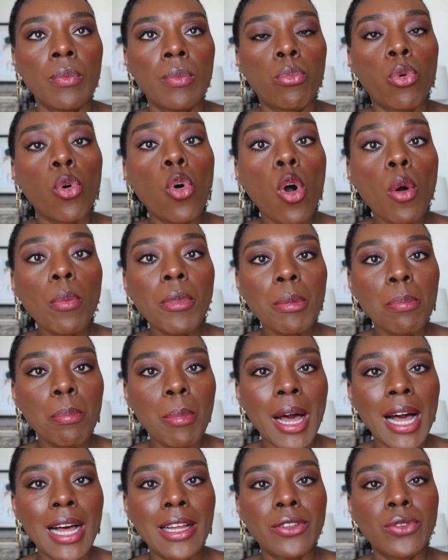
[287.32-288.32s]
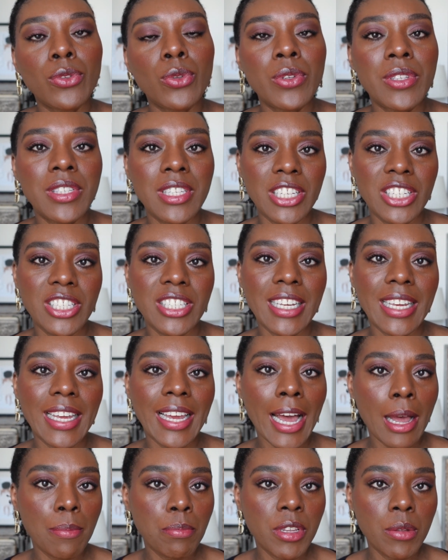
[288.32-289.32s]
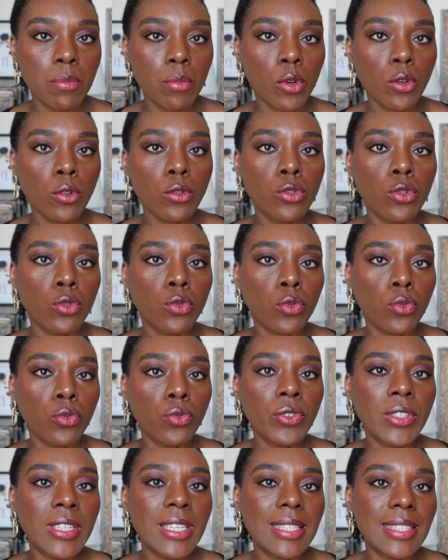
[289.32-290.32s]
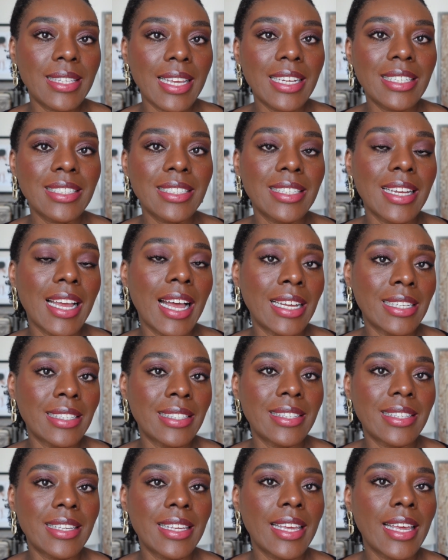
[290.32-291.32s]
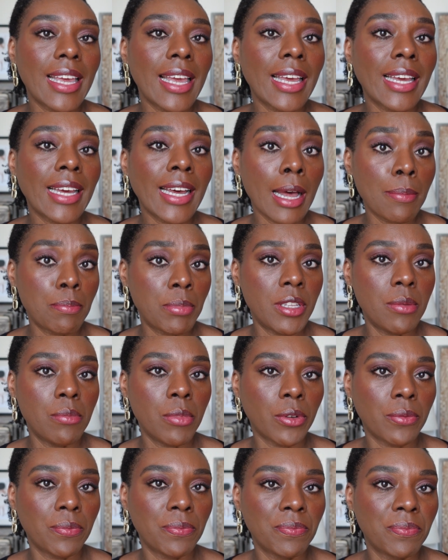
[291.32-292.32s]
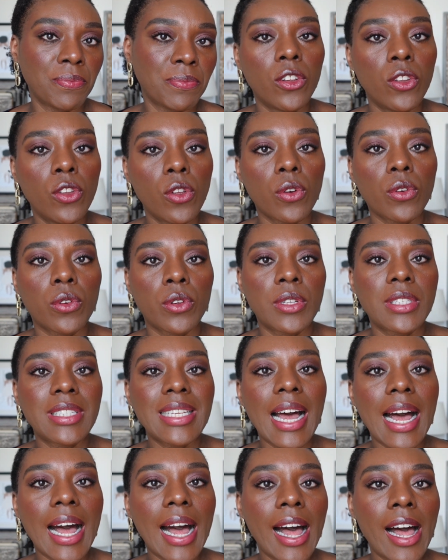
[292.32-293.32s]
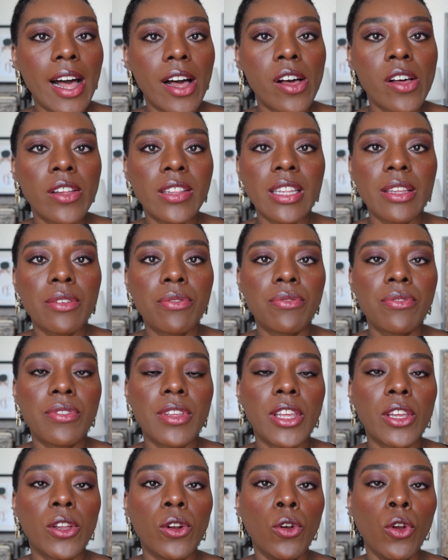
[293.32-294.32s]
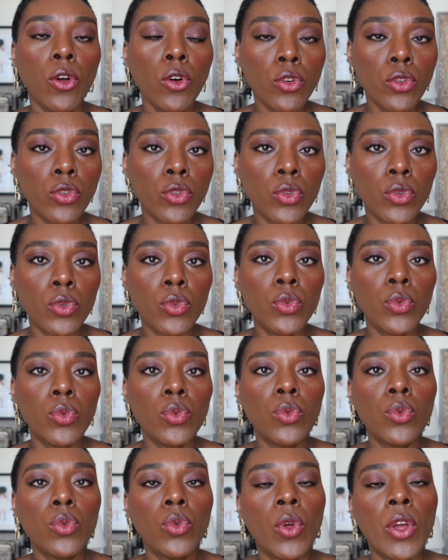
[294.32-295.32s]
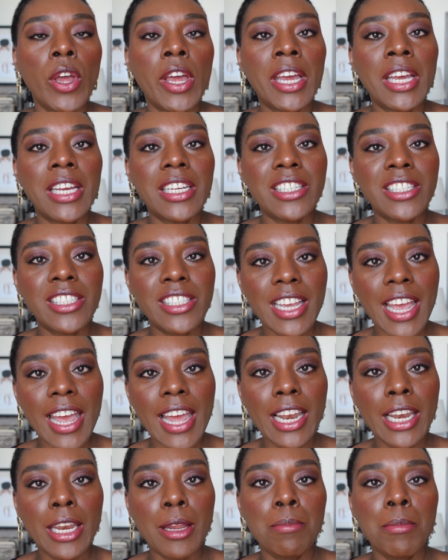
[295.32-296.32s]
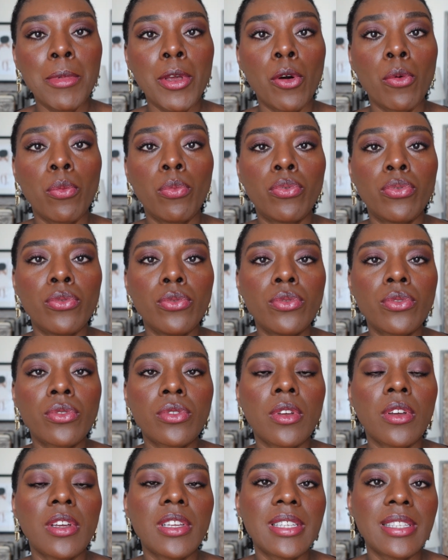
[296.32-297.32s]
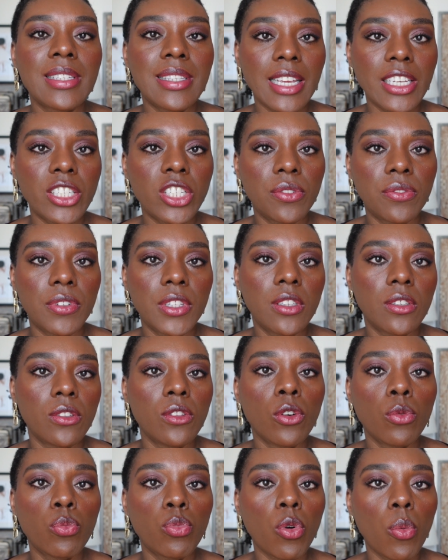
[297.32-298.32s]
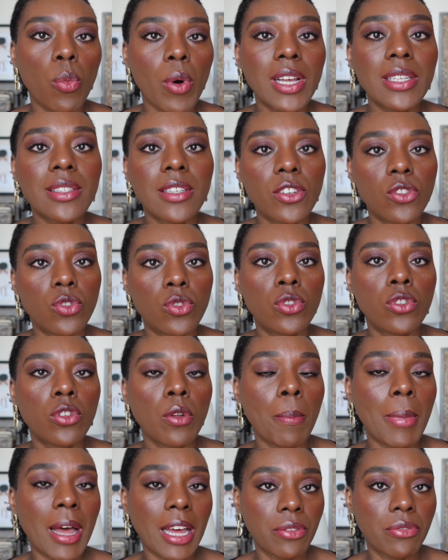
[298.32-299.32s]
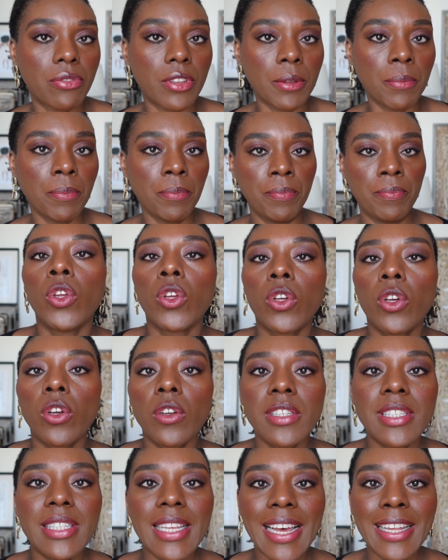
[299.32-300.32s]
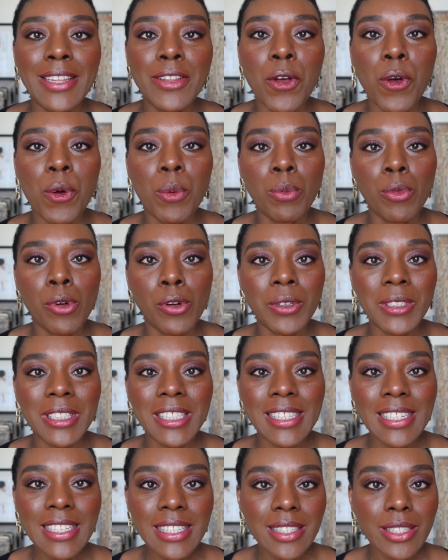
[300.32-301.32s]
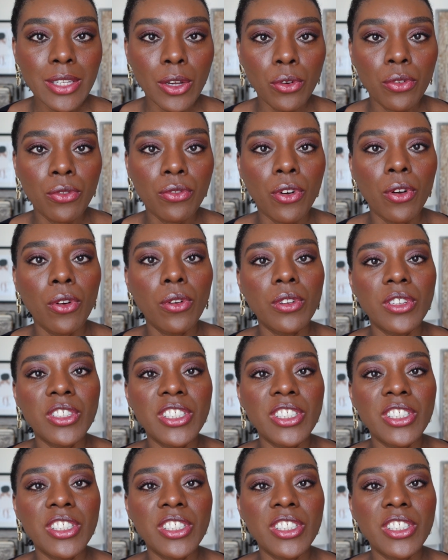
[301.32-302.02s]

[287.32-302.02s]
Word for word: promet pas de sécher rapidement, je trouve qu'il sèche assez rapidement. Donc, ça a un effet longue tenue, gel, mais en plus sèche vite. Donc pour moi, c'est juste parfait. Concernant mon dissolvant,